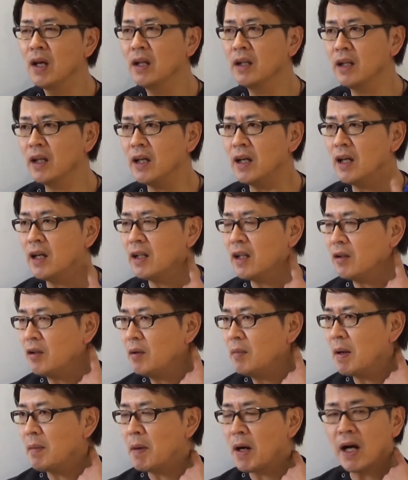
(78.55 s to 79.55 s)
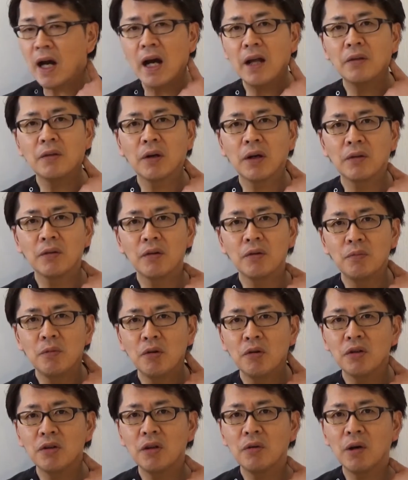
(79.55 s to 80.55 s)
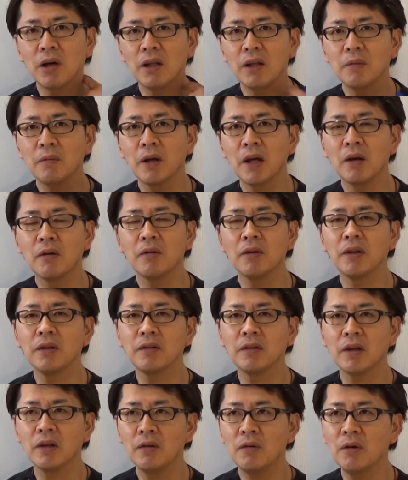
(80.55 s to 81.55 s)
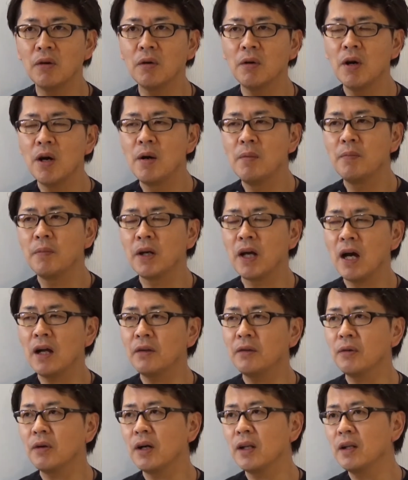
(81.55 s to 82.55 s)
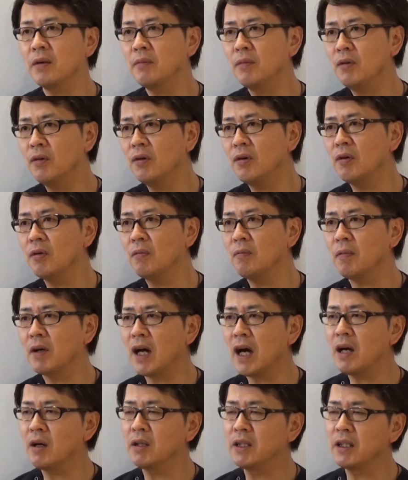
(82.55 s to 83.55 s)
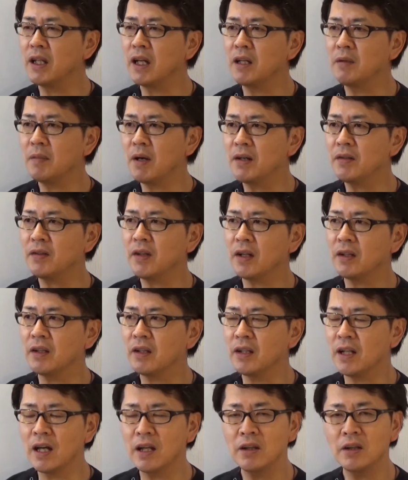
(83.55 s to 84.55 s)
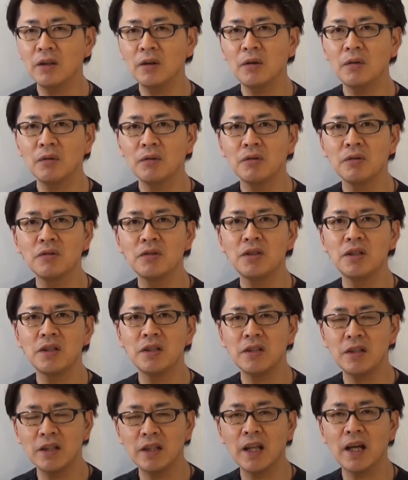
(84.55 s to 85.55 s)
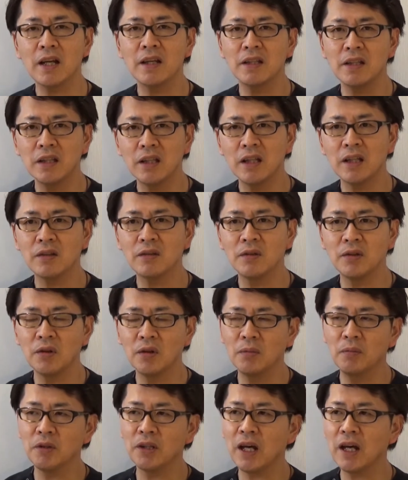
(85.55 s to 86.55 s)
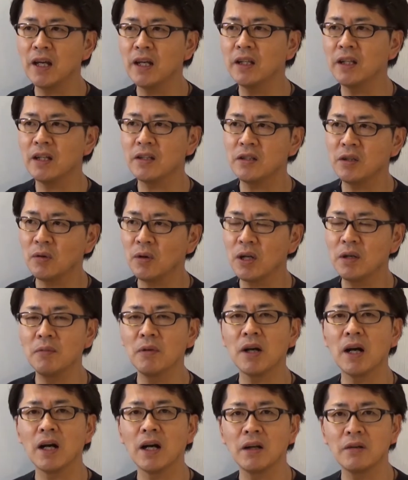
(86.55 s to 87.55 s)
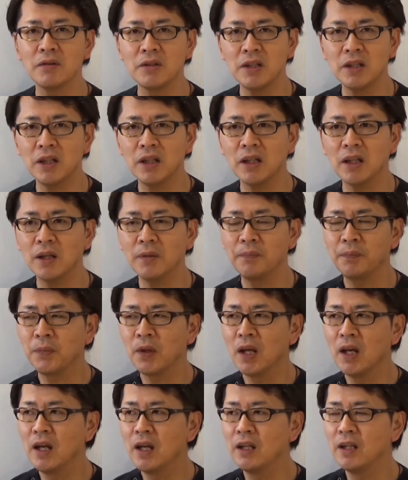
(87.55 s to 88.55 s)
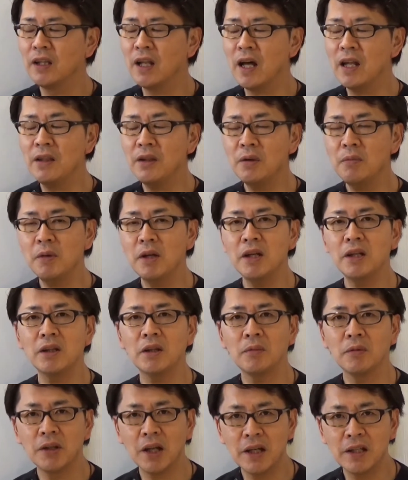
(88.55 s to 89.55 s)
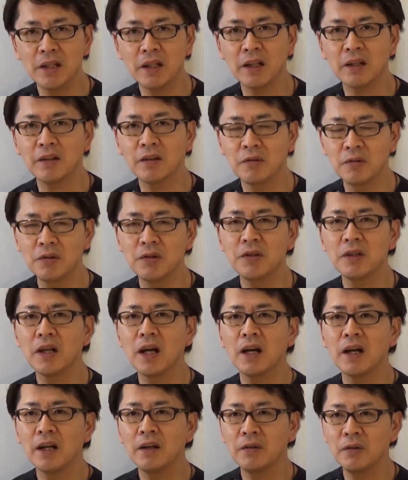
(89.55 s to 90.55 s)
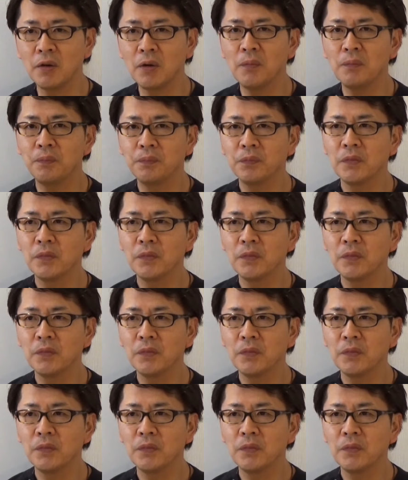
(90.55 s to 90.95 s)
で例えばまあがんとかそういう病気とかで結構ですけどがんとかでもがんになりましたって何の苦しいし痛いし治療も大変だしお金もかかるし何のメリットもないじゃないですか普通に考えると